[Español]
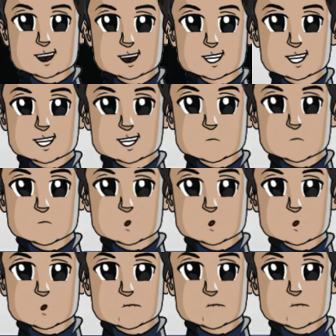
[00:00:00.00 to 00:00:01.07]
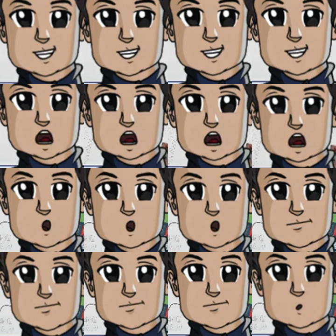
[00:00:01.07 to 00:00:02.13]
debo ponerle un audio que
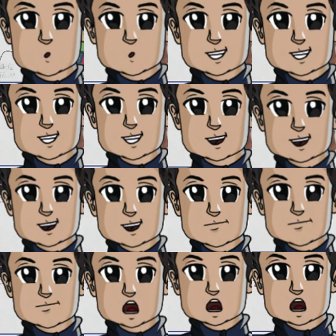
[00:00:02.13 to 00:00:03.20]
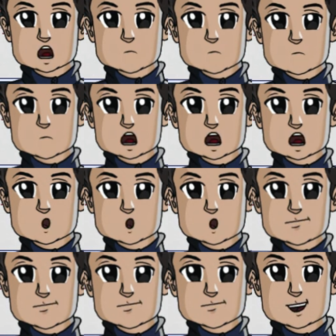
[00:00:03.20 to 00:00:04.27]
grabé explicando lo que aparece en el
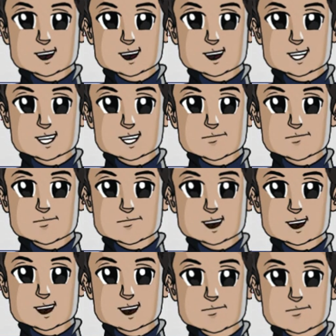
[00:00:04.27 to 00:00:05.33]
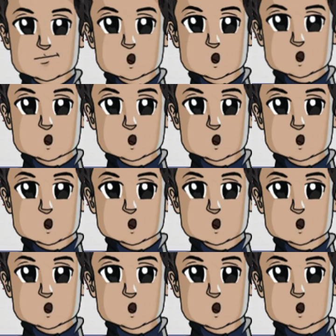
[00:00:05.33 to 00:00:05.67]
video. Entonces lo busco